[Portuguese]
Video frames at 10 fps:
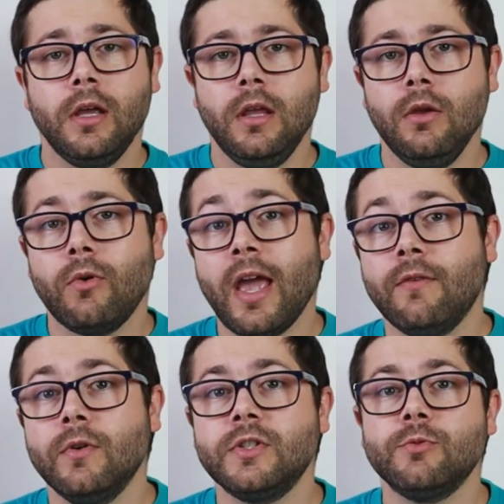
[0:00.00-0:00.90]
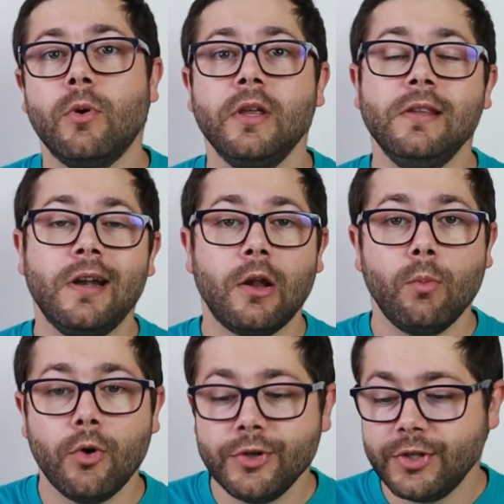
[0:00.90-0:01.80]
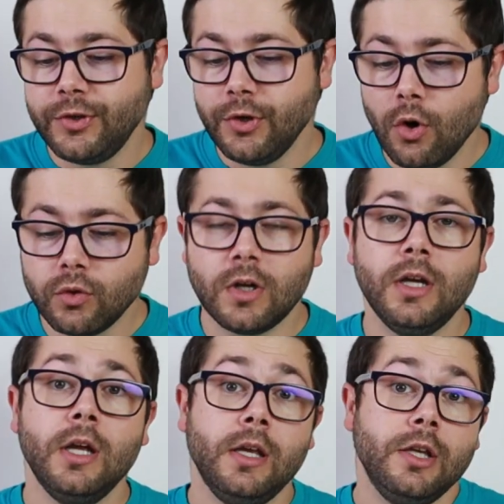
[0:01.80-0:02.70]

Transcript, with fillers: e o que é que vocês podem tirar de uma coisa e de outra,